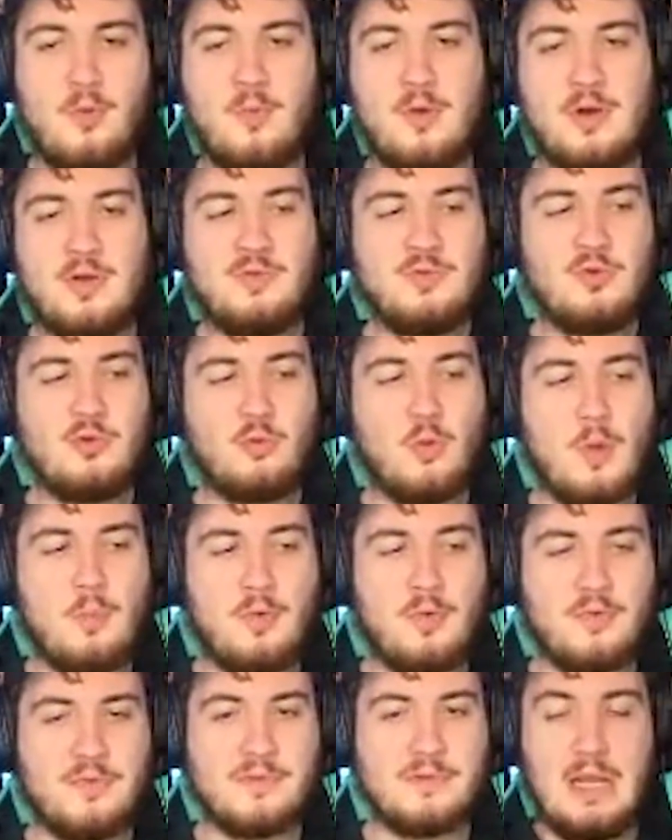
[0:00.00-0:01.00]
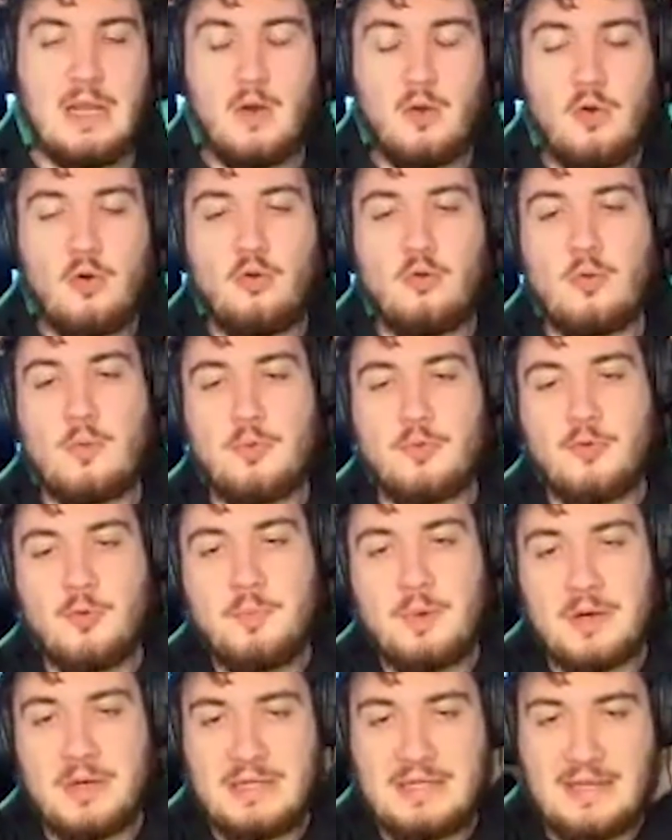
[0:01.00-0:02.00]
en moyenne 2-3%. Et encore, 2-3%, on
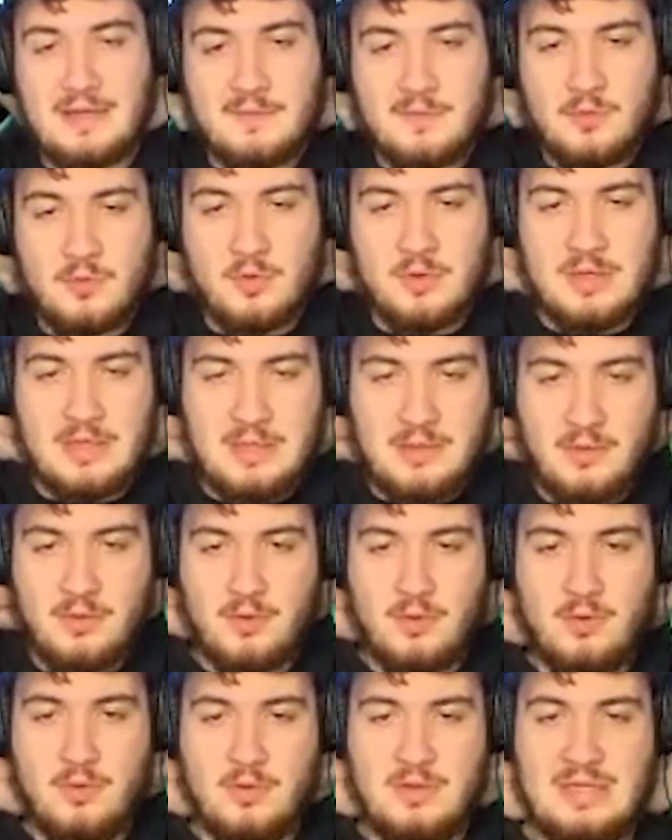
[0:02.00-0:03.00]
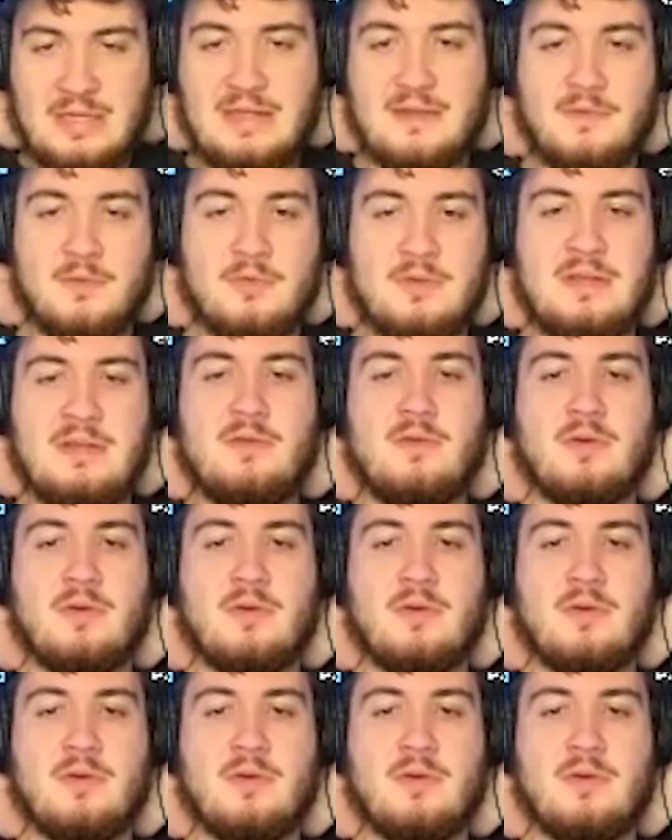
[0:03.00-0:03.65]
parle des casinos en ligne, euh, des casinos en ligne